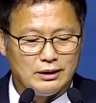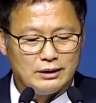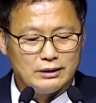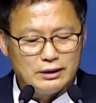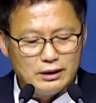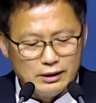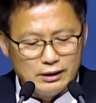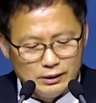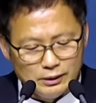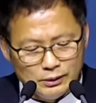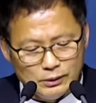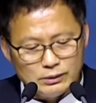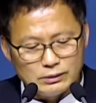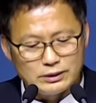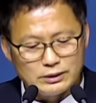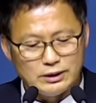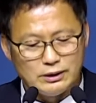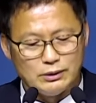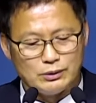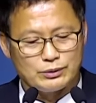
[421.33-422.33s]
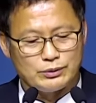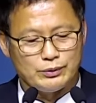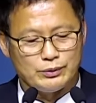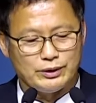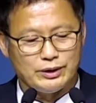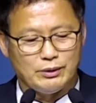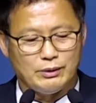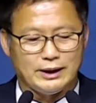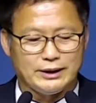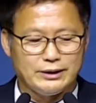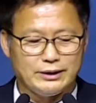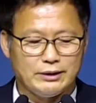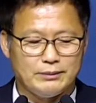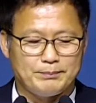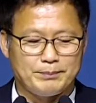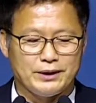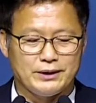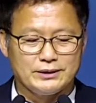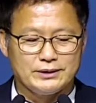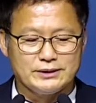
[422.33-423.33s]
더욱더욱 두려워하여
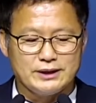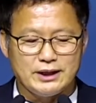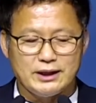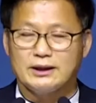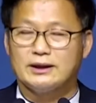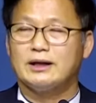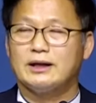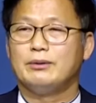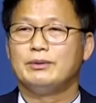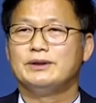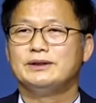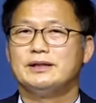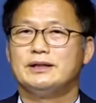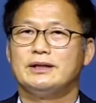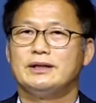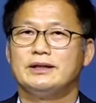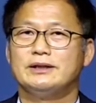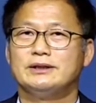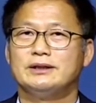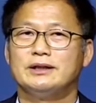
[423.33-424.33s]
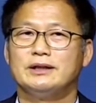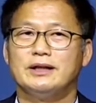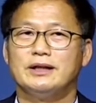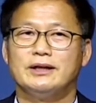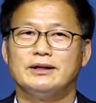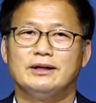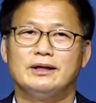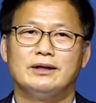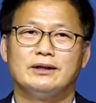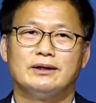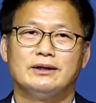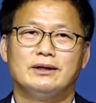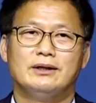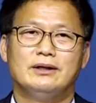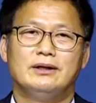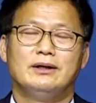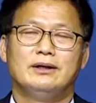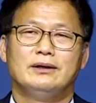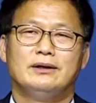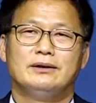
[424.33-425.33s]
평생에 다윗의 대적이 되니라.
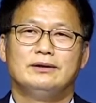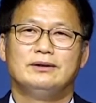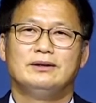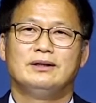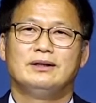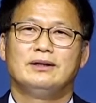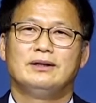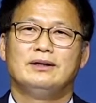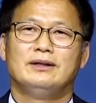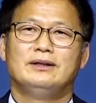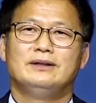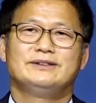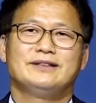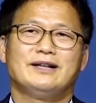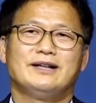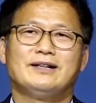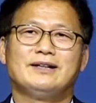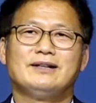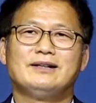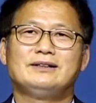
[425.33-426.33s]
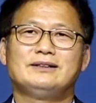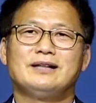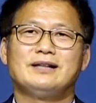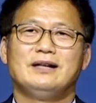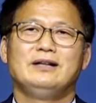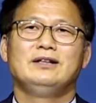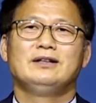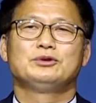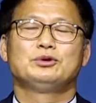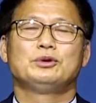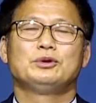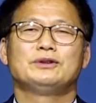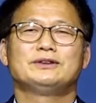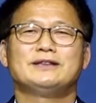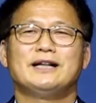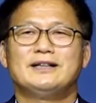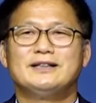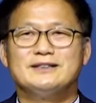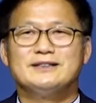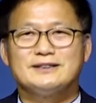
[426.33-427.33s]
예? 자기를 살려주고
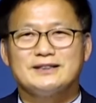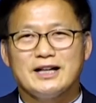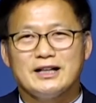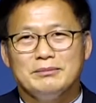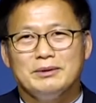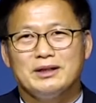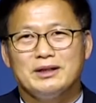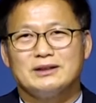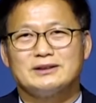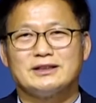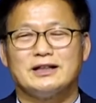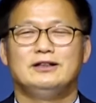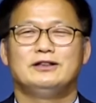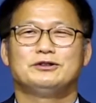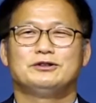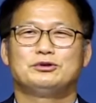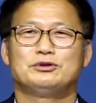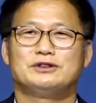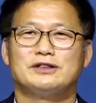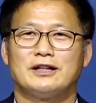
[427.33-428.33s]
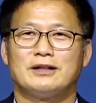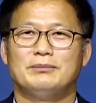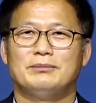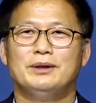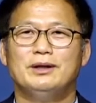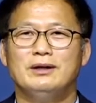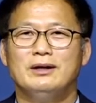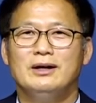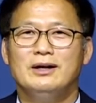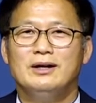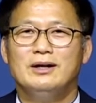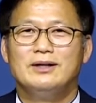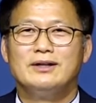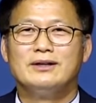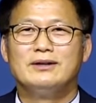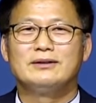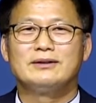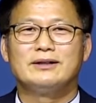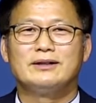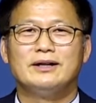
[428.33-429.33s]
자기 생명을 살려준 사람을
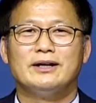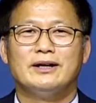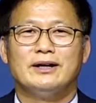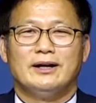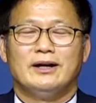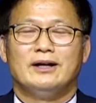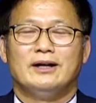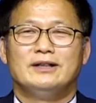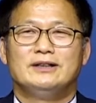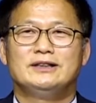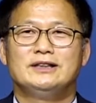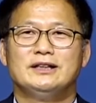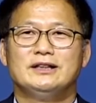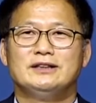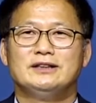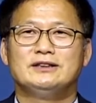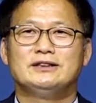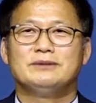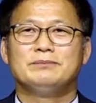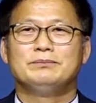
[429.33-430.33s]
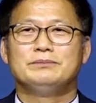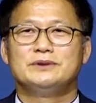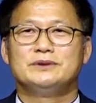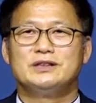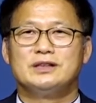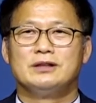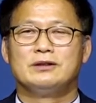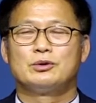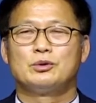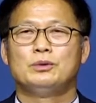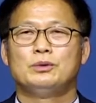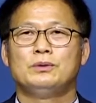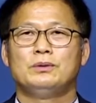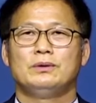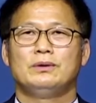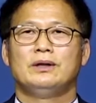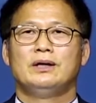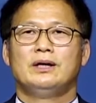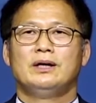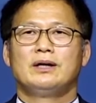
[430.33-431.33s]
이렇게 시기심, 질투,
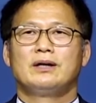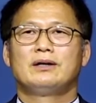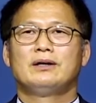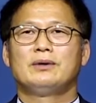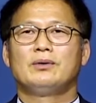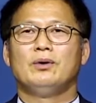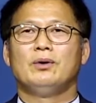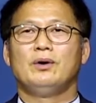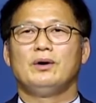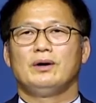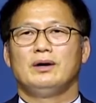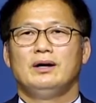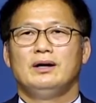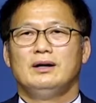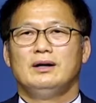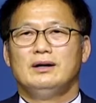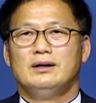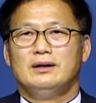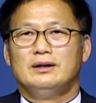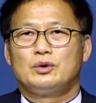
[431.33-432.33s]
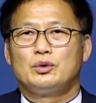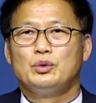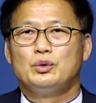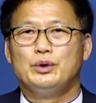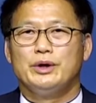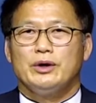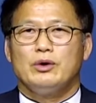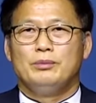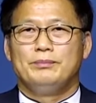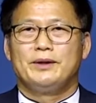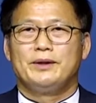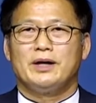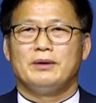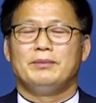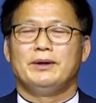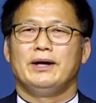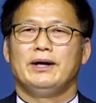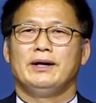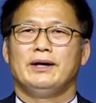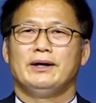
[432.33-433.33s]
그리고 어, 두려움
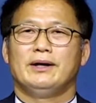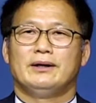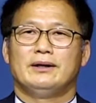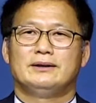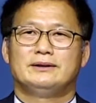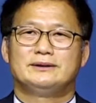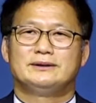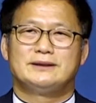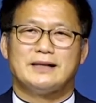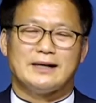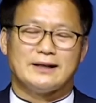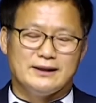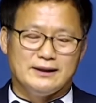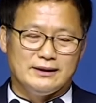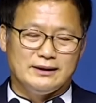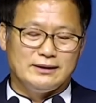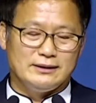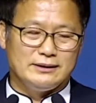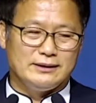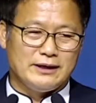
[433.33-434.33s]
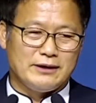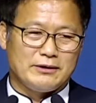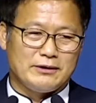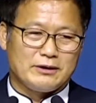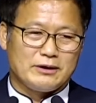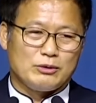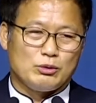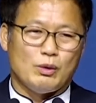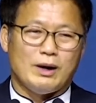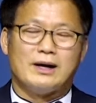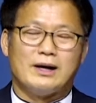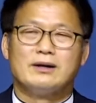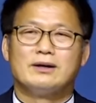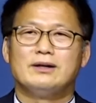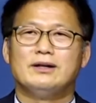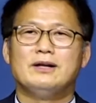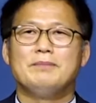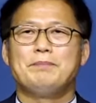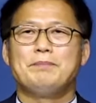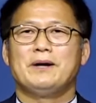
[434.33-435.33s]
때문에 자기의
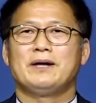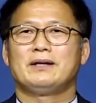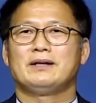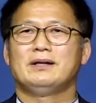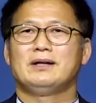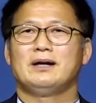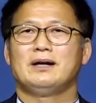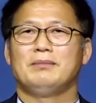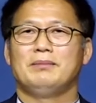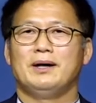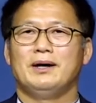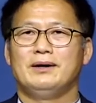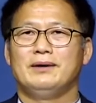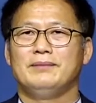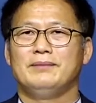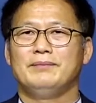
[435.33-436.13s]
왕권이 뺏길까봐,